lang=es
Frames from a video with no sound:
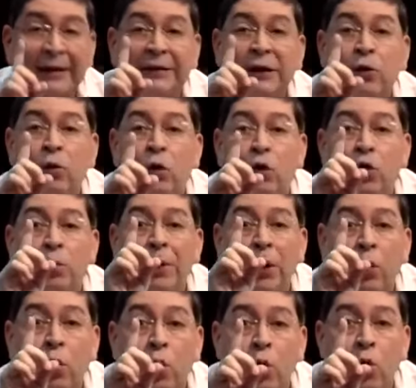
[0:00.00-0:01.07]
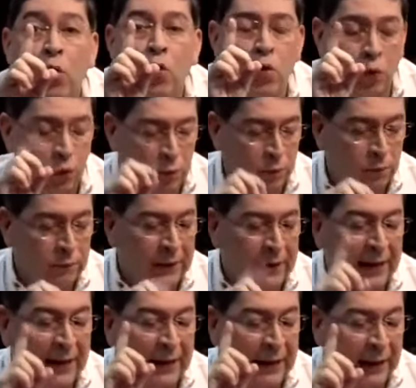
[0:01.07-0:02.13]
artículo número uno de
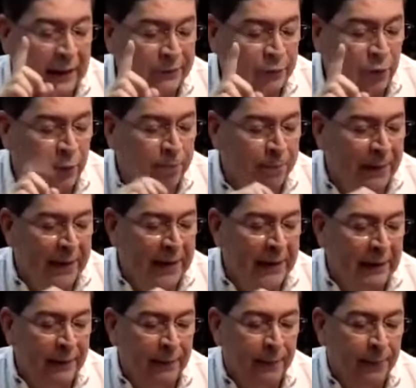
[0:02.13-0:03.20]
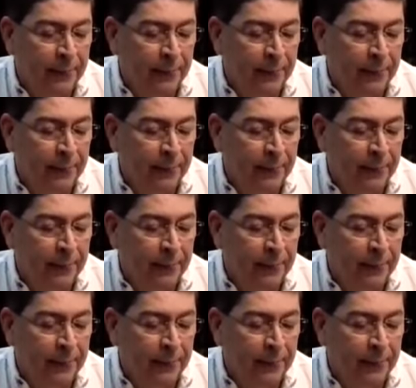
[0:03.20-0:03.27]
la legislación penal,